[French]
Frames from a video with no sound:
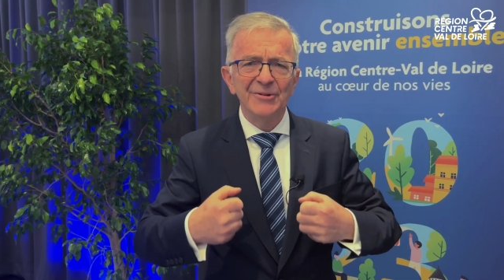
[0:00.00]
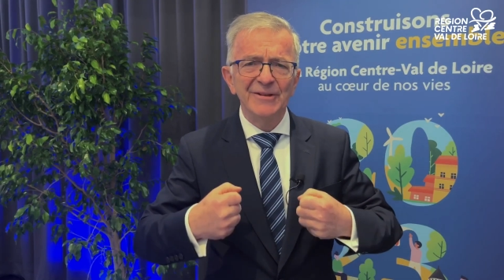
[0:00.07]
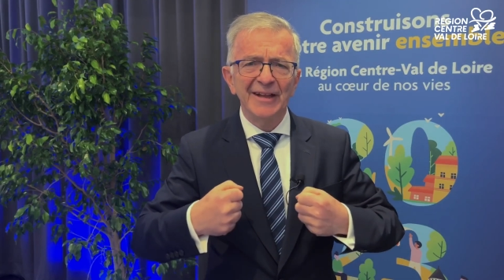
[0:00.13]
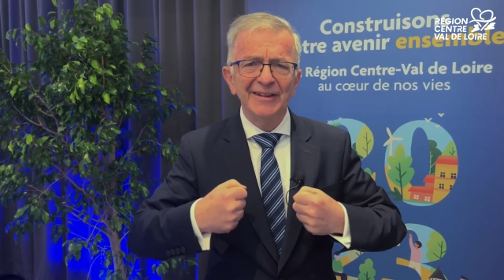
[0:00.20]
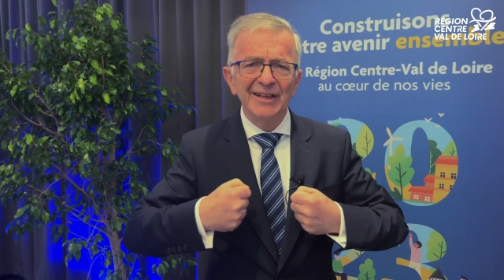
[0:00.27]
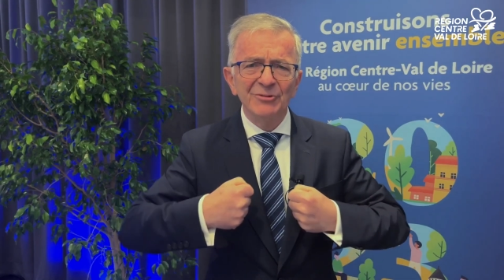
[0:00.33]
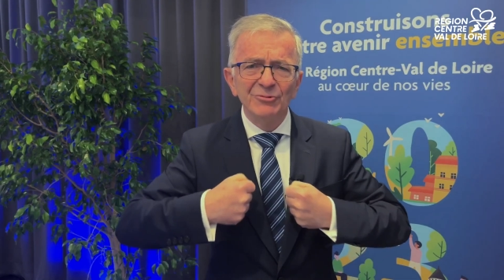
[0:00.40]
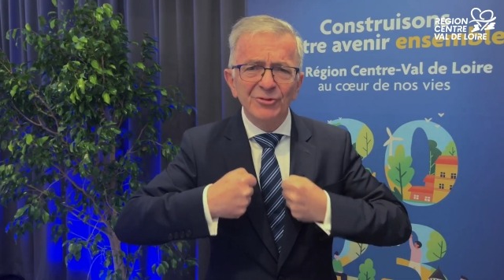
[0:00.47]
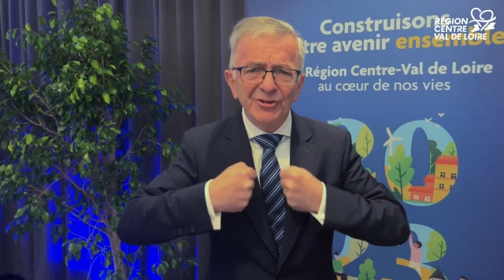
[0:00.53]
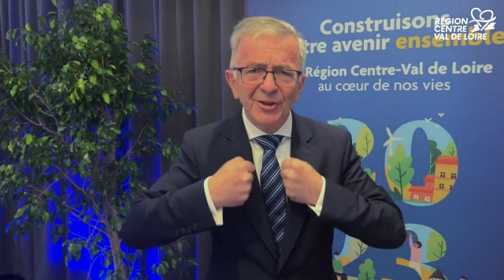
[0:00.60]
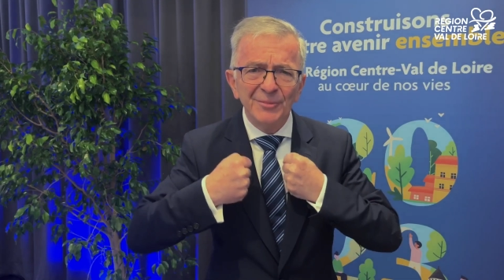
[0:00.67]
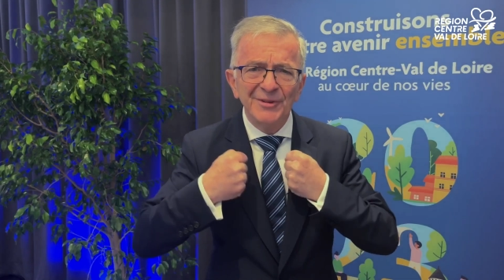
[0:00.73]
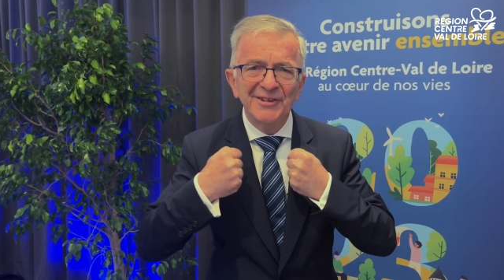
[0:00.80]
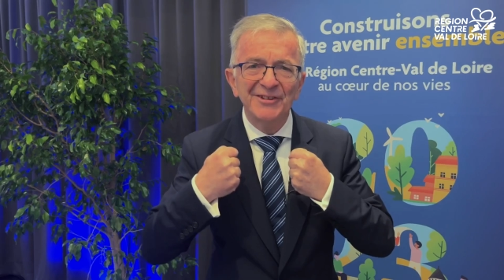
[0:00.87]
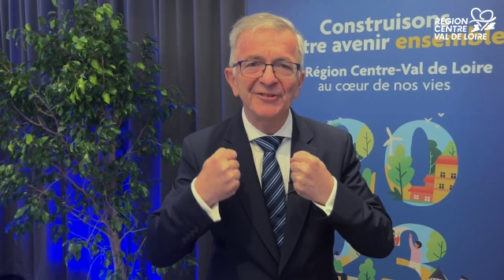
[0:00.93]
une année où nous
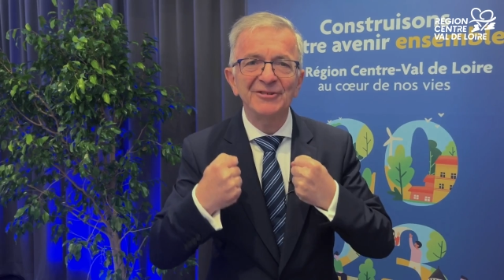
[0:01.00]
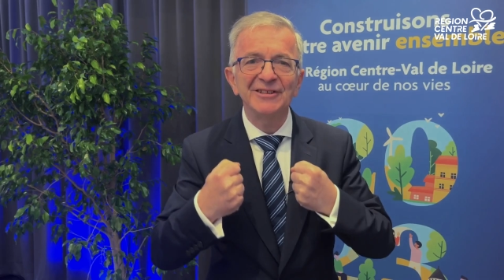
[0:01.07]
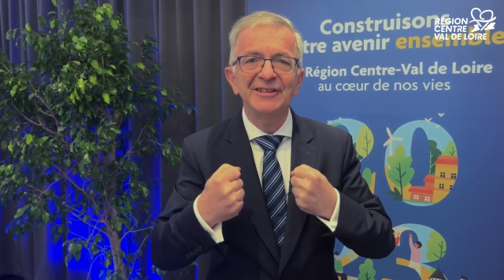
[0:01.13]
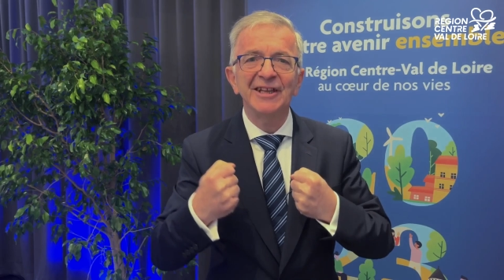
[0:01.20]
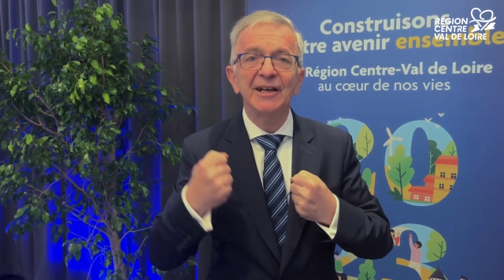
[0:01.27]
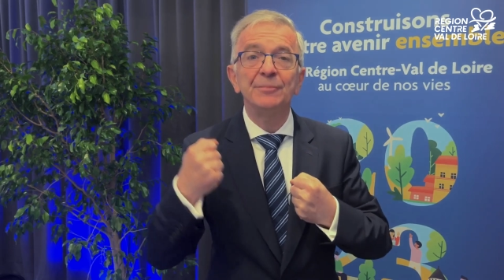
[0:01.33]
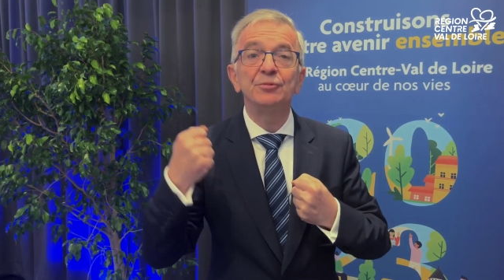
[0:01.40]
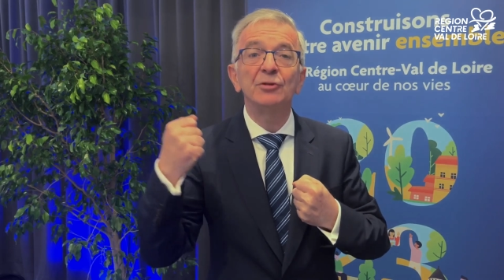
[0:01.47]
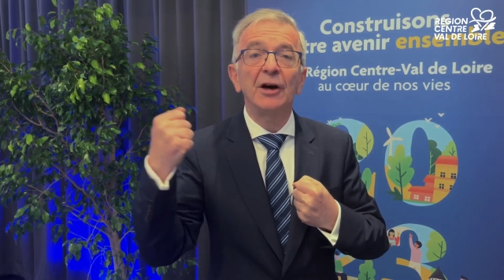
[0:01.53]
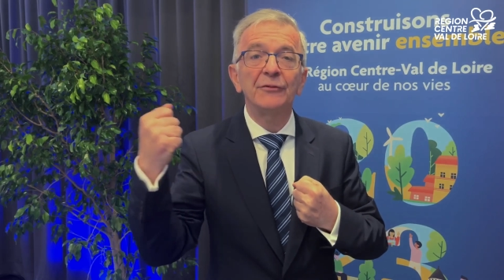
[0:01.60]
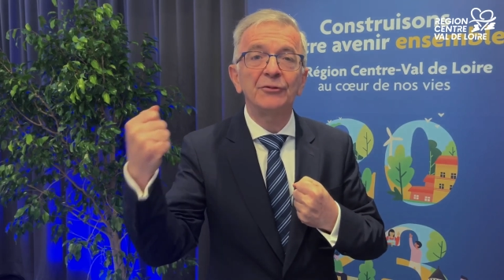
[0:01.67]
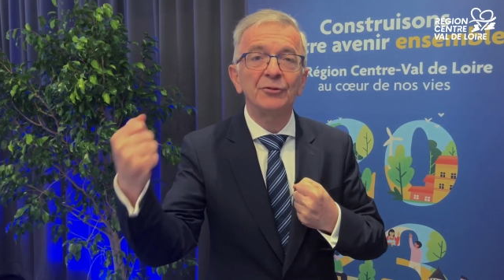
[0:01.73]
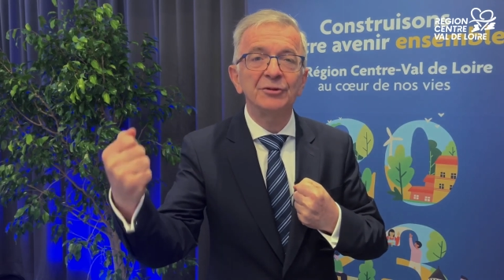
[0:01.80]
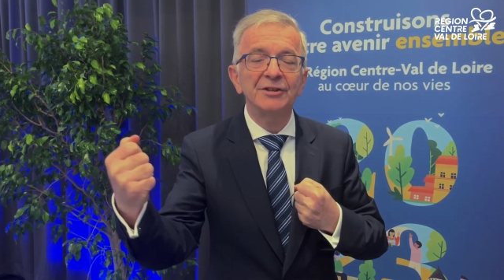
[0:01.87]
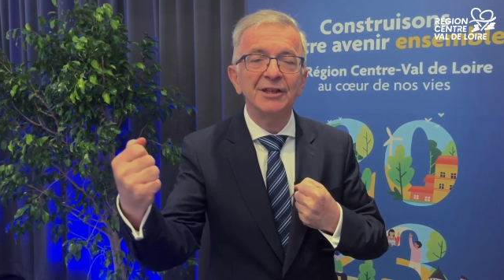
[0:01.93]
sommes solidaires pour
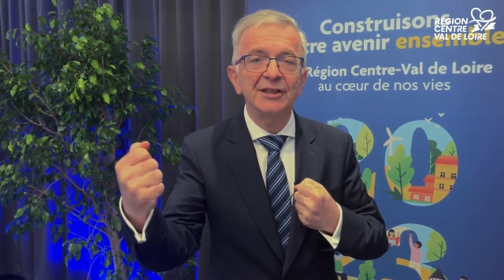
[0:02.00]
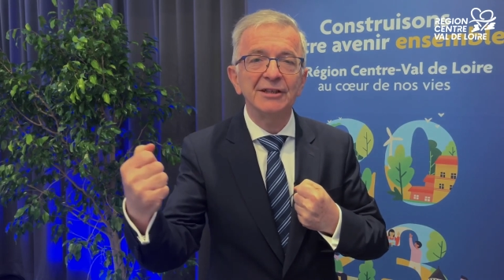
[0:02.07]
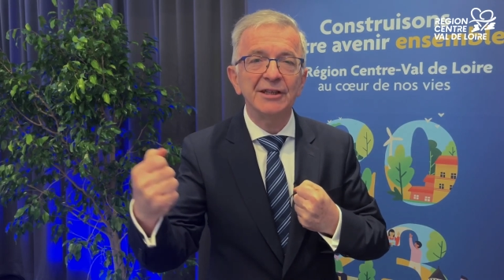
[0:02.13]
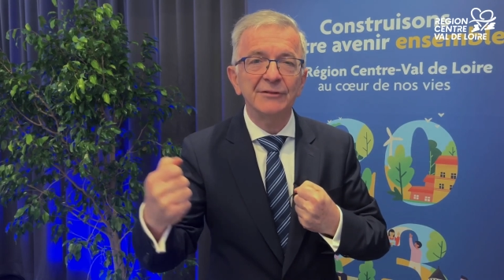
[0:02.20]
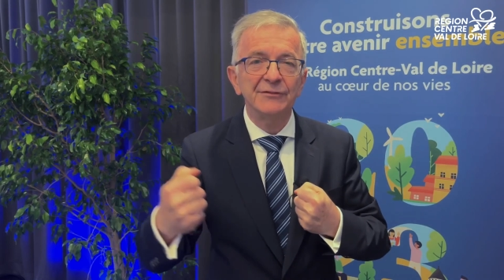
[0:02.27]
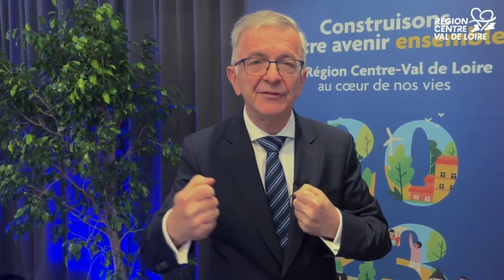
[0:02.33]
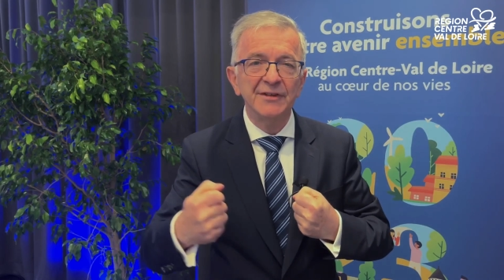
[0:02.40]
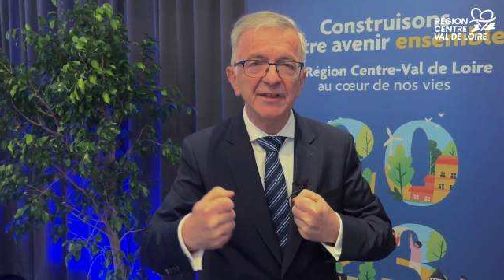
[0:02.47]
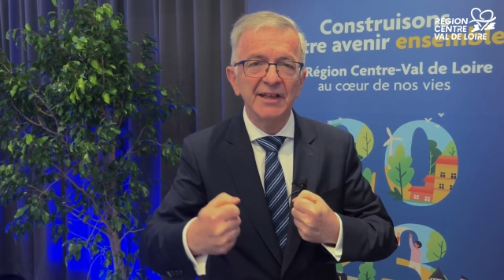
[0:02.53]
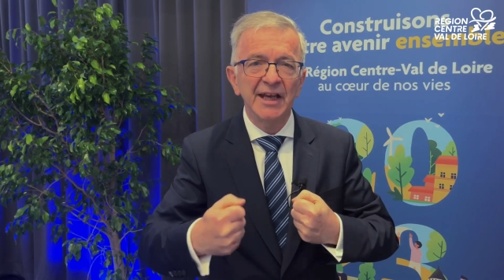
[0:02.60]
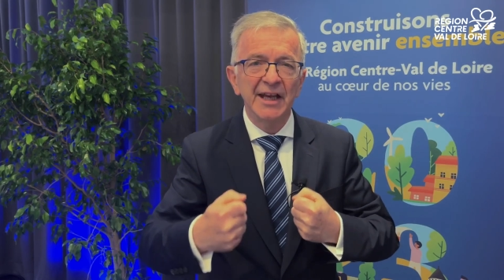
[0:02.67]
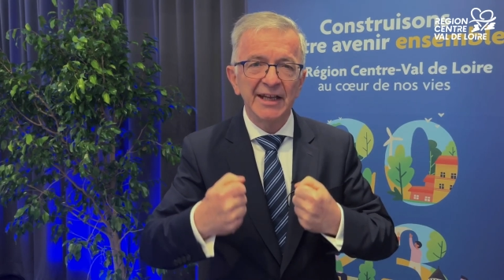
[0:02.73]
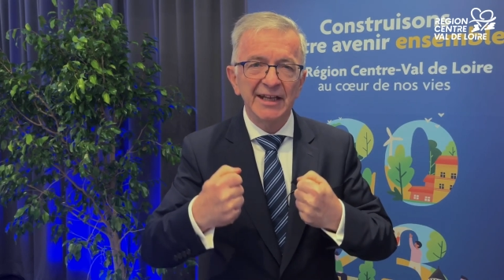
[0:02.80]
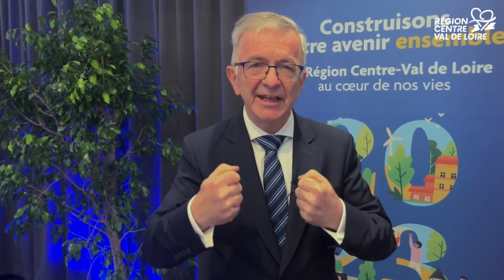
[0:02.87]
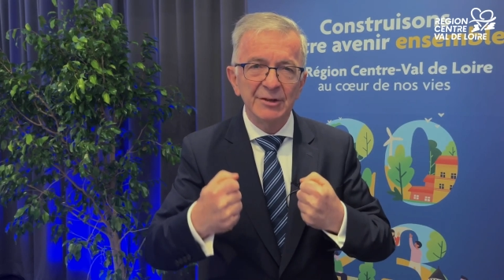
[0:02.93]
affronter les défis
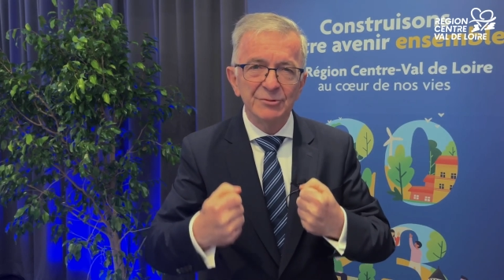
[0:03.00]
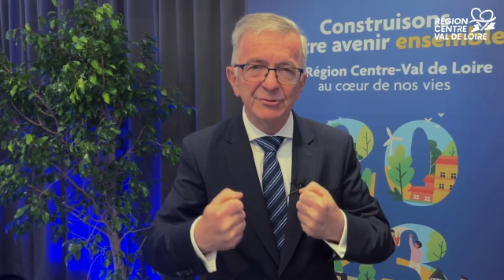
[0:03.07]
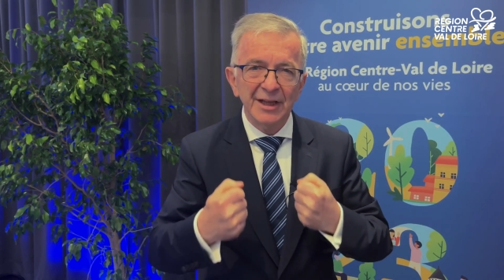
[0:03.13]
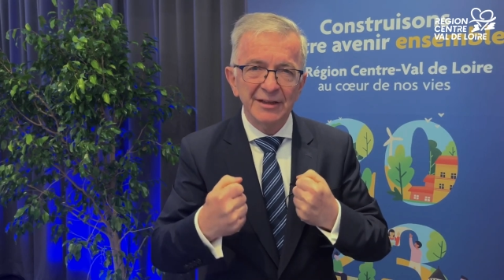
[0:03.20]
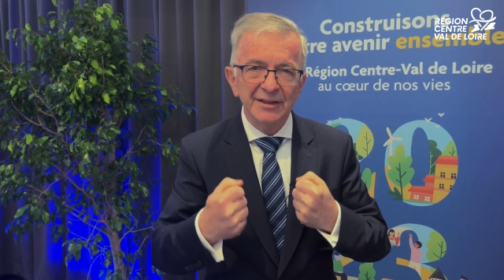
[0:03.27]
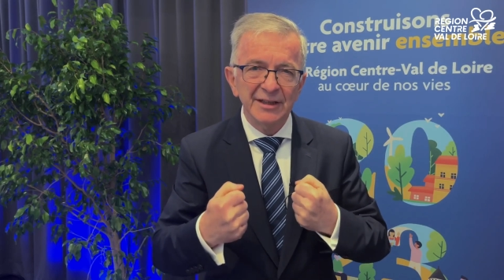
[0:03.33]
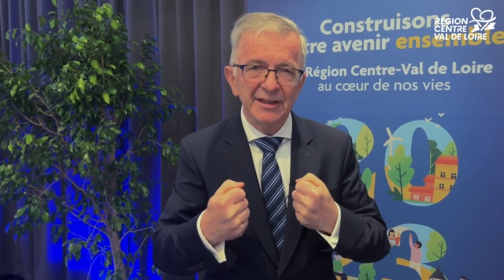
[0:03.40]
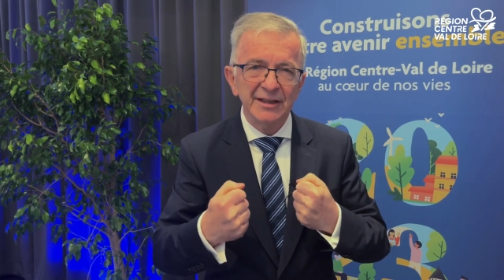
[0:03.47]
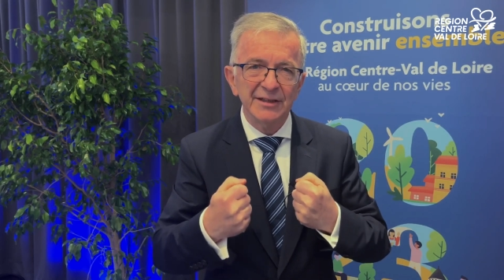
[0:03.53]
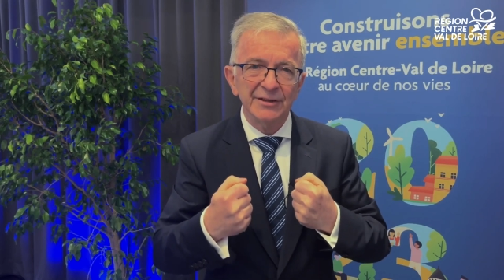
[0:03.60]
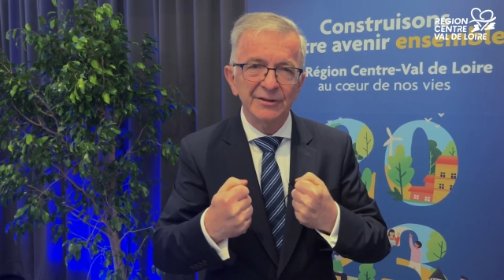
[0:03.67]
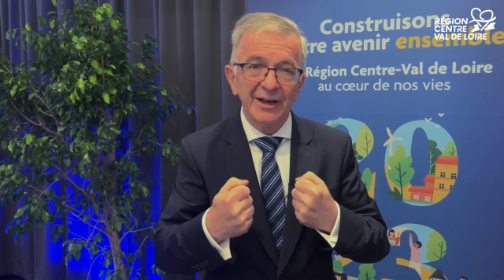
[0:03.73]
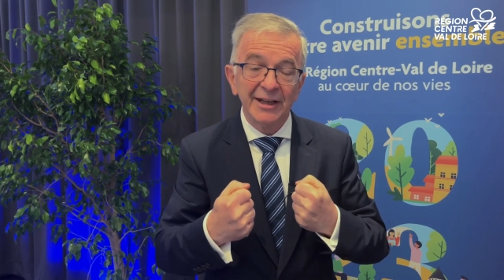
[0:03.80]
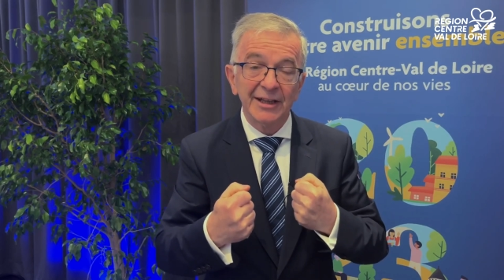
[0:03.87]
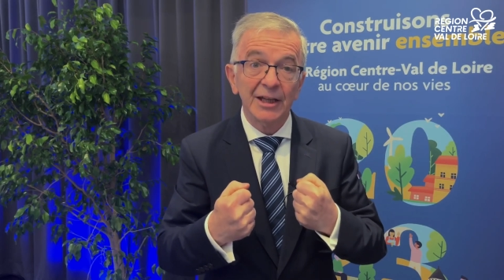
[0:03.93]
et une année
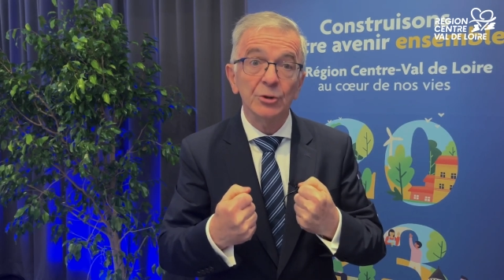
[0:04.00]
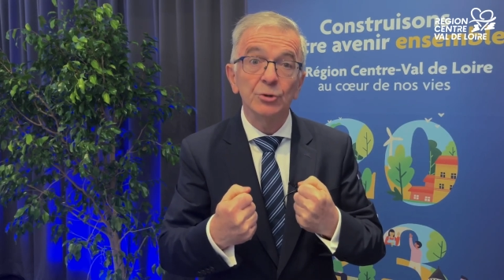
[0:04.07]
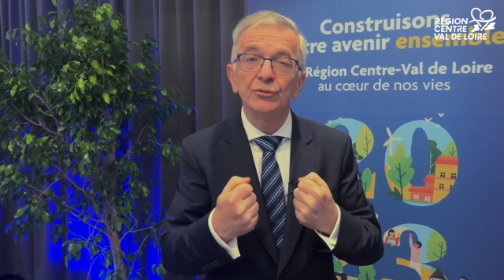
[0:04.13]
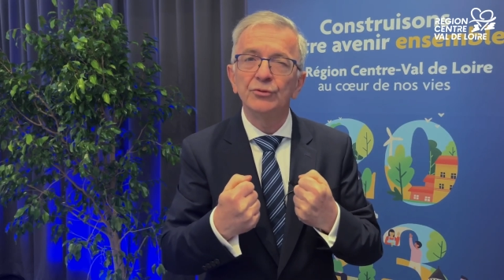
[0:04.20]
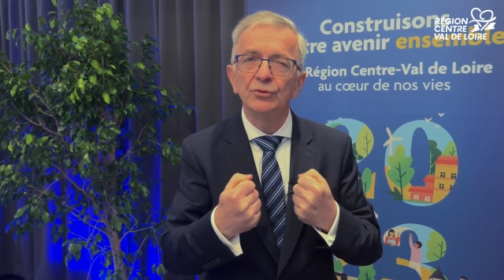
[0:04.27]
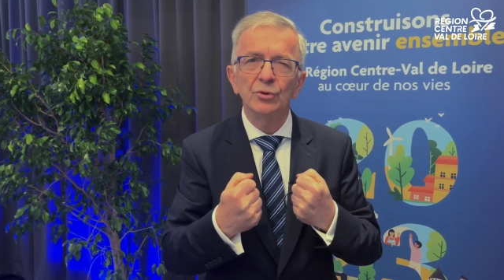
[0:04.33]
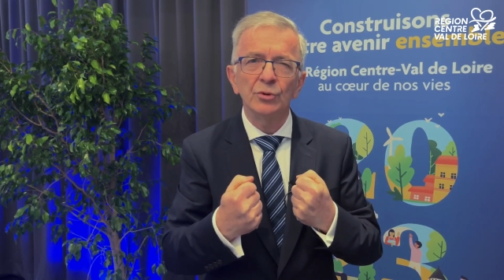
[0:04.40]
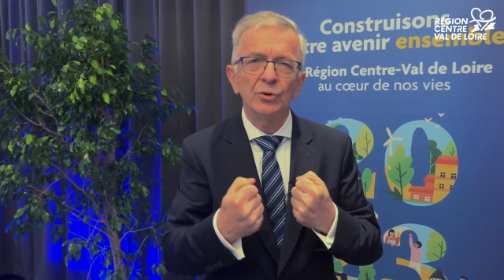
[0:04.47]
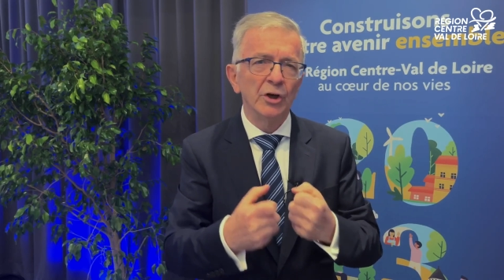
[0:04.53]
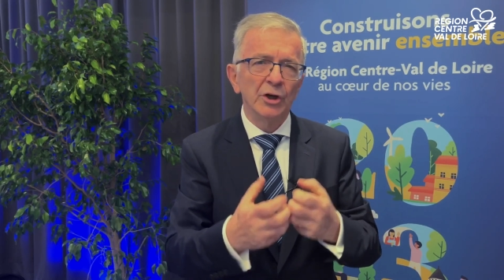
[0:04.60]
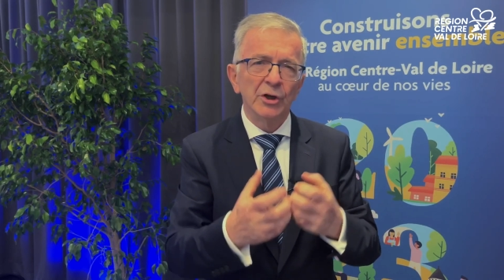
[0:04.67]
dans laquelle nous voulons